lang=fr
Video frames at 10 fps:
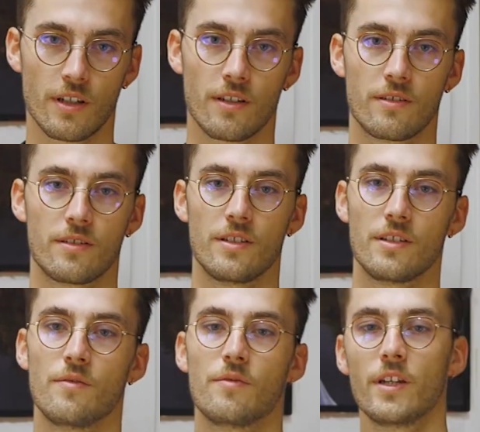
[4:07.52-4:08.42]
ça
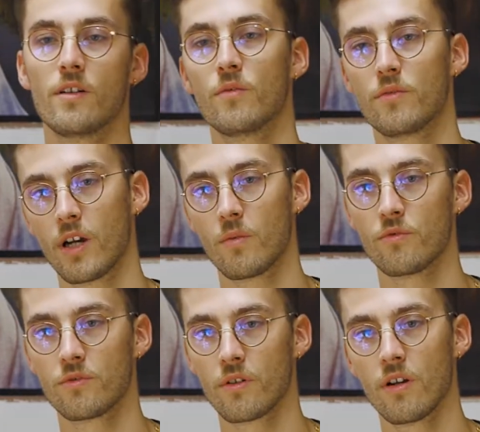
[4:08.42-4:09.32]
signifiait au fur et à
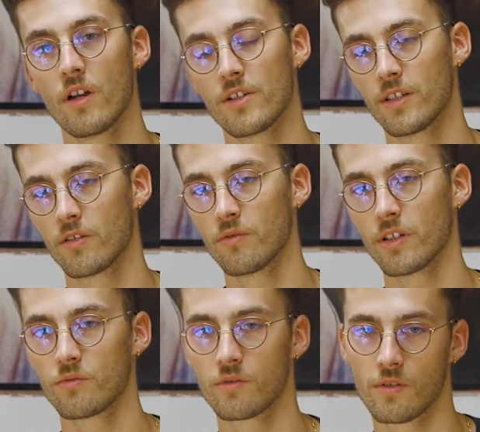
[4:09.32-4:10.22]
mesure. J'ai
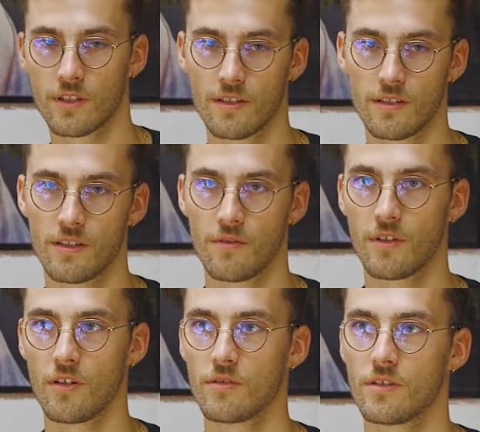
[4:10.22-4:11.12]
découvert tout ce que ça
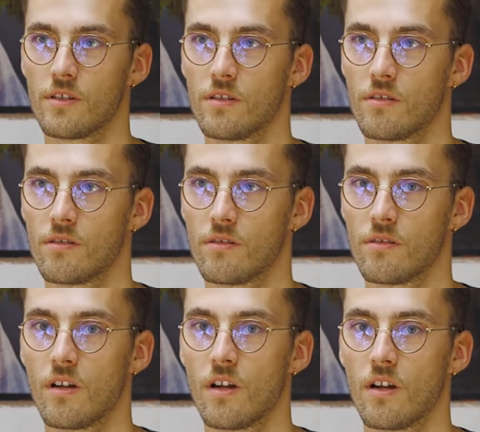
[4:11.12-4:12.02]
signifiait aussi
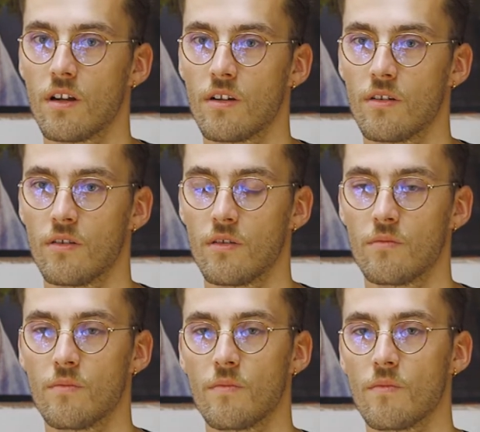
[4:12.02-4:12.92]
euh,
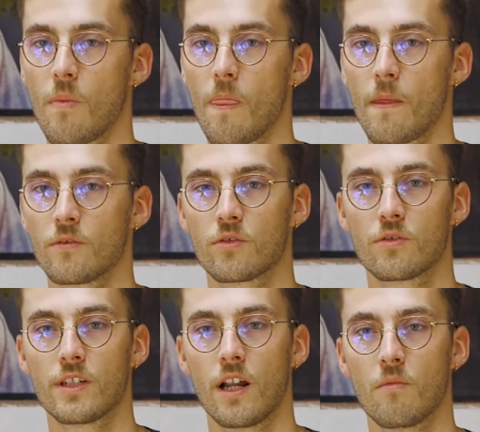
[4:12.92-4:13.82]
euh,
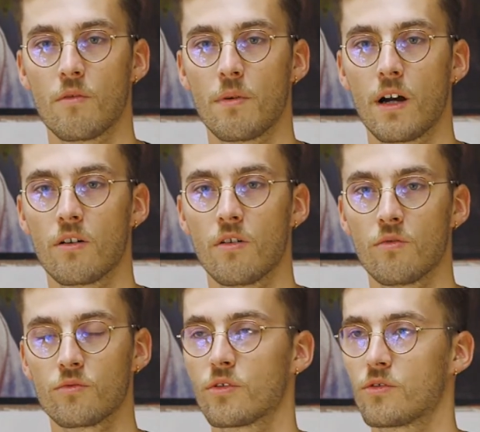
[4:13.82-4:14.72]
socialement
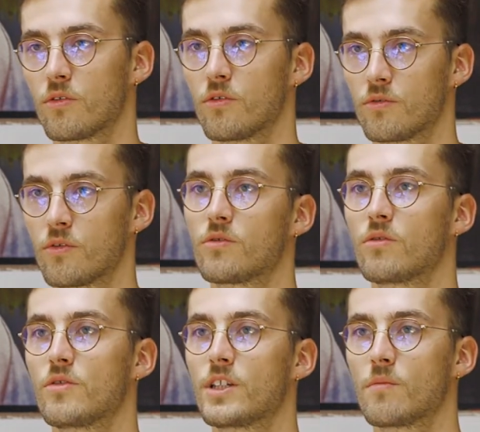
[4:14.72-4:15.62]
parlant ou
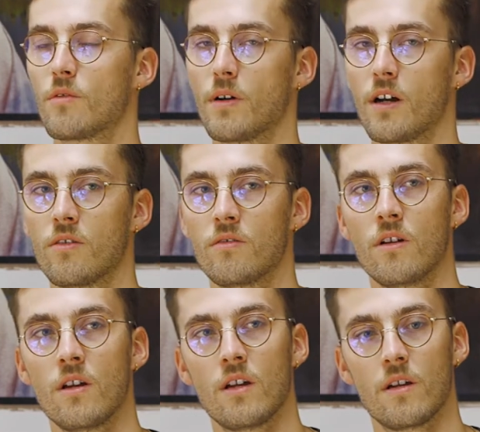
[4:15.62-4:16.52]
sociologiquement parlant.
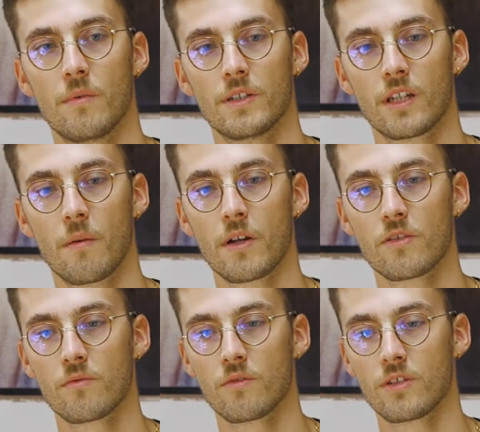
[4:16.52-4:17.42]
Parce qu'après,
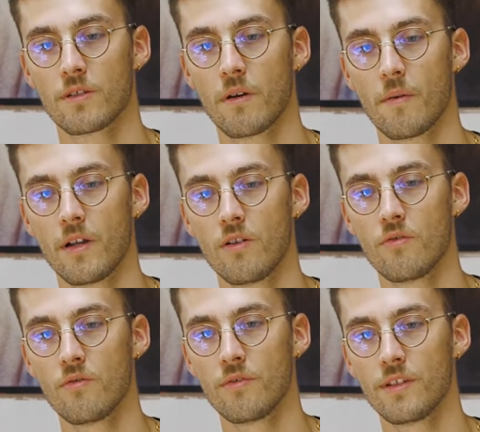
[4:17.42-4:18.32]
j'ai pas mal
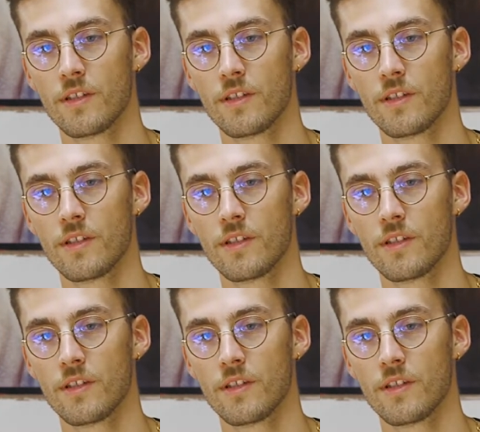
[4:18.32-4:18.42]
lu